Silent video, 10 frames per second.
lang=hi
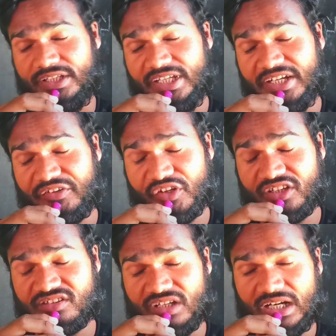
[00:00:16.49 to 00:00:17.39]
ये
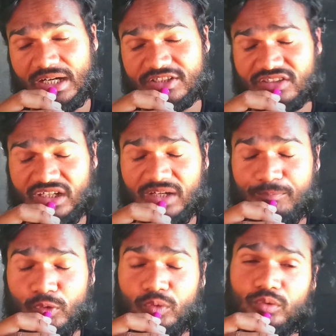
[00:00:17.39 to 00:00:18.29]
ट्रिक्स आज
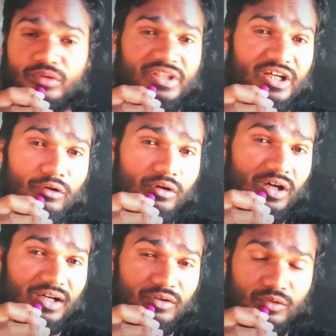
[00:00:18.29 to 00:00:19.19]
आपको
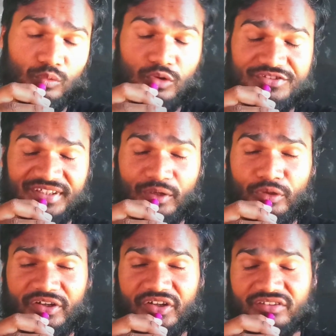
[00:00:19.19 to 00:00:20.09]
दिखाऊंगा वो
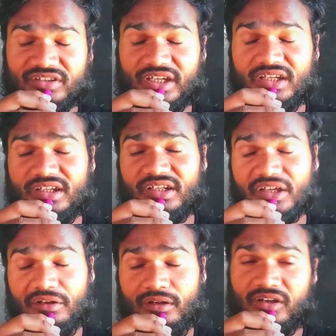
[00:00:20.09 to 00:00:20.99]
जेनुइन ट्रिक्स है
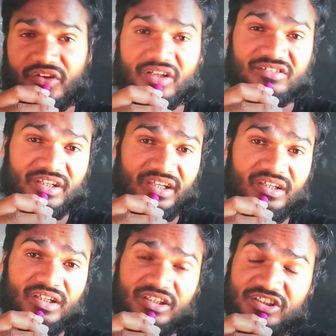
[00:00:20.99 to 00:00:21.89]
रियल ट्रिक्स है
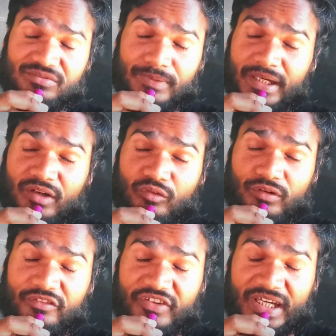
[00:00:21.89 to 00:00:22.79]
इसमें
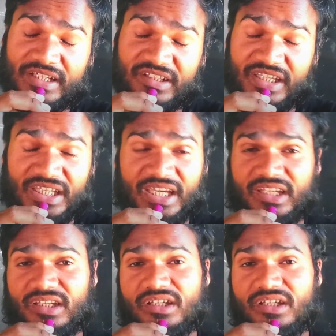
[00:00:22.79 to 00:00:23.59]
कोई फेक नहीं है